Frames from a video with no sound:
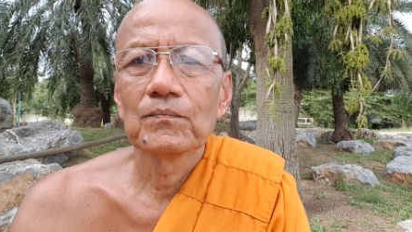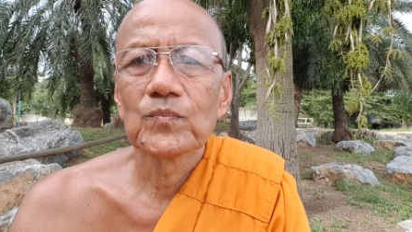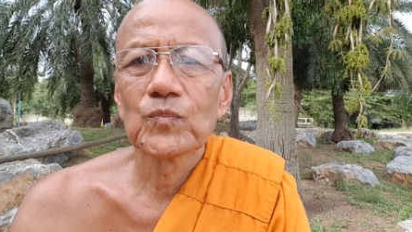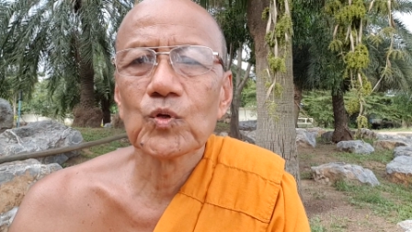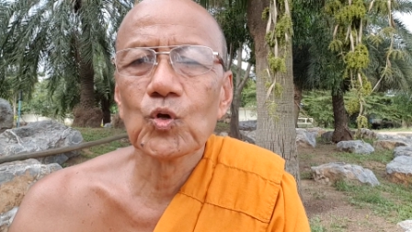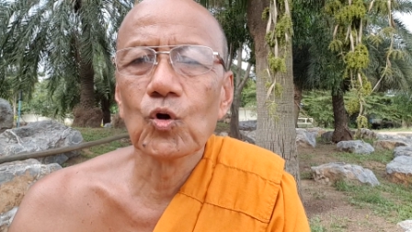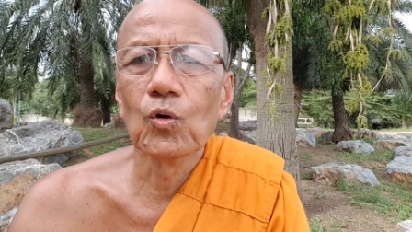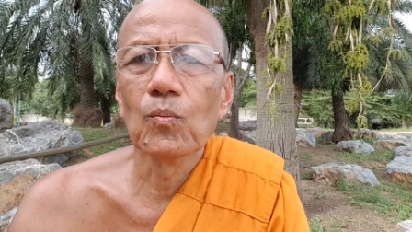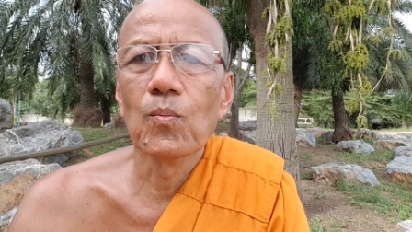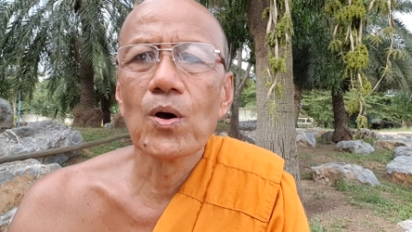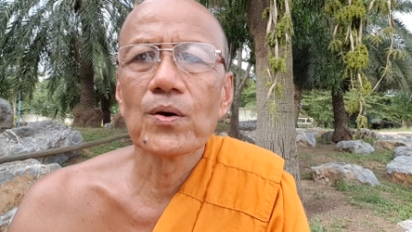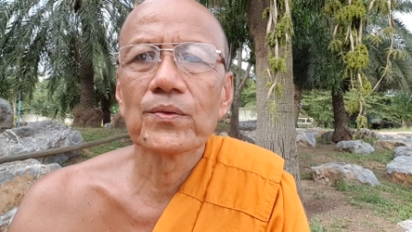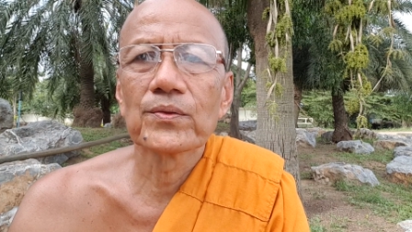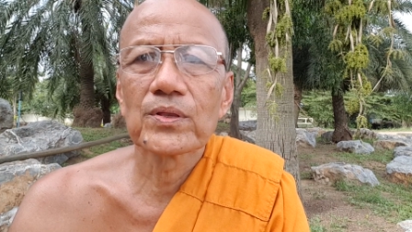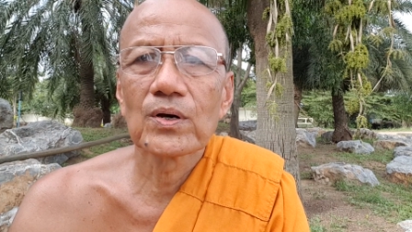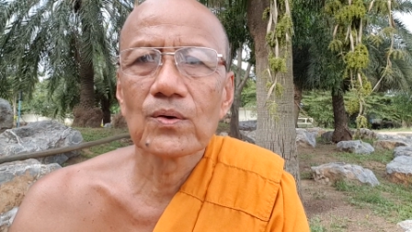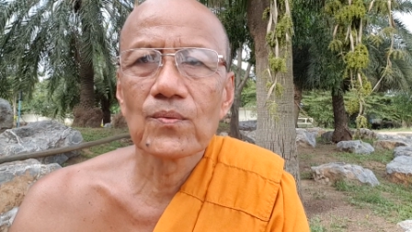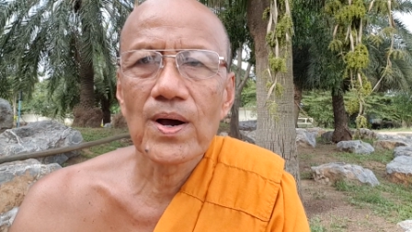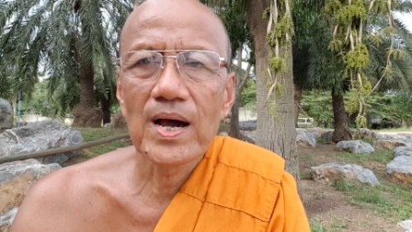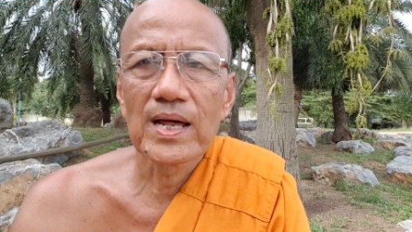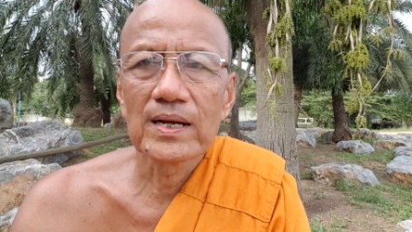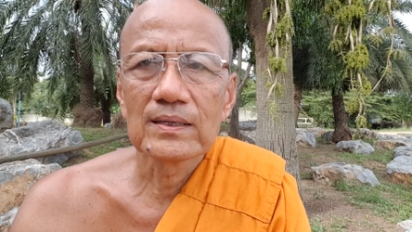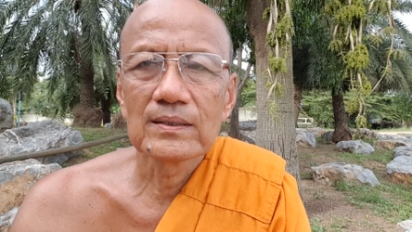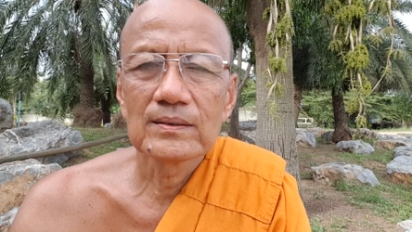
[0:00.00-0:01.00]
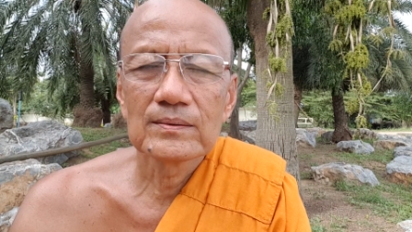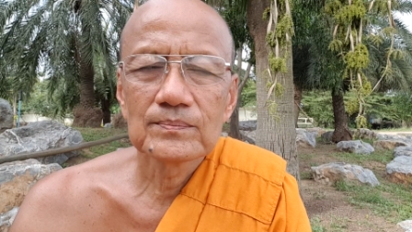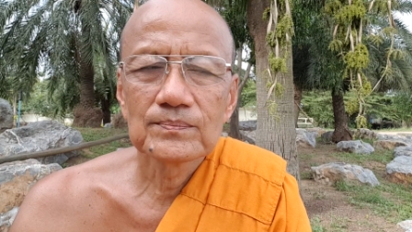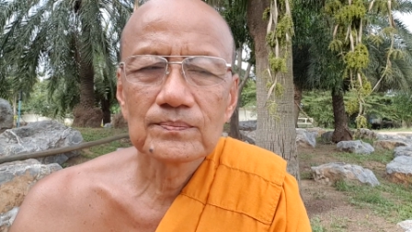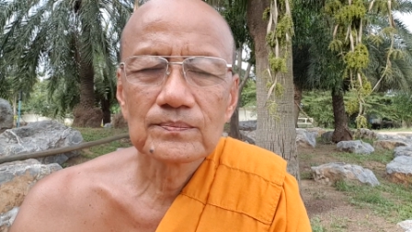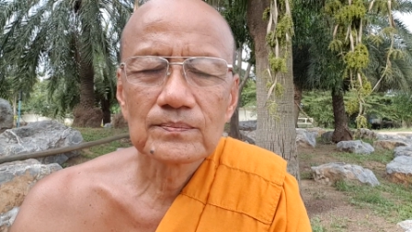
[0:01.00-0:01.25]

อยู่บนสวรรค์